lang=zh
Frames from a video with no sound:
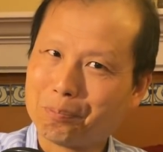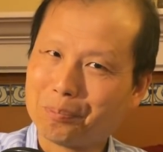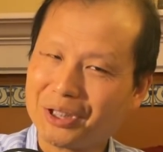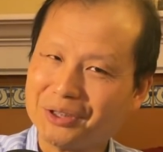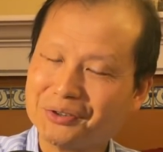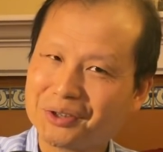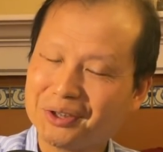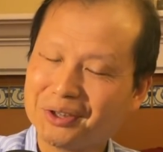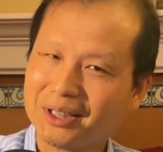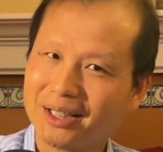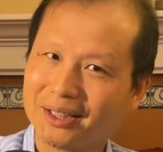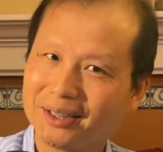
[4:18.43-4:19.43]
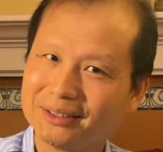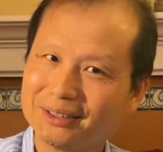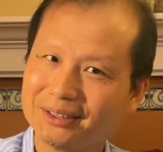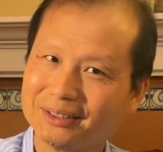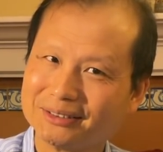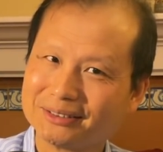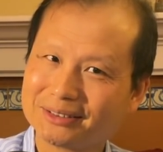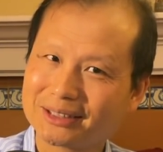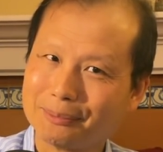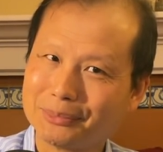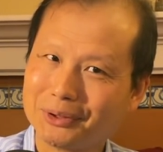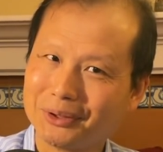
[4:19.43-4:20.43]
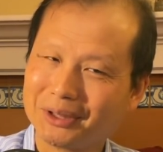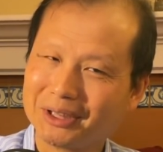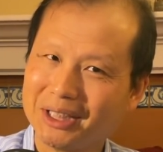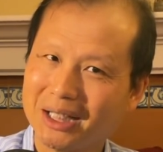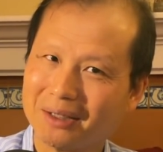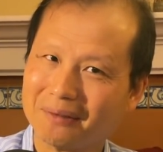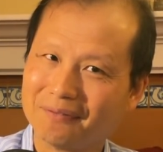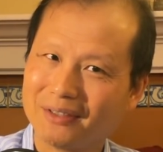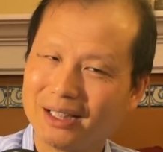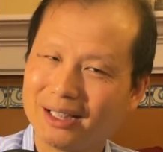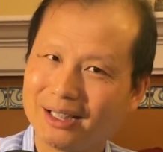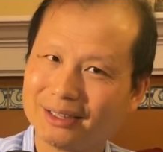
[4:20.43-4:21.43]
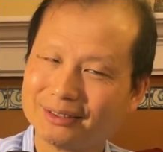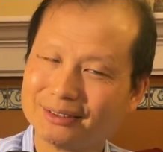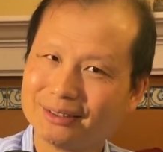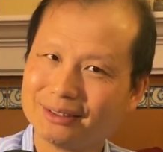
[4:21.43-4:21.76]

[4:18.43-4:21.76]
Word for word: 平均呢，呃，差不多两发，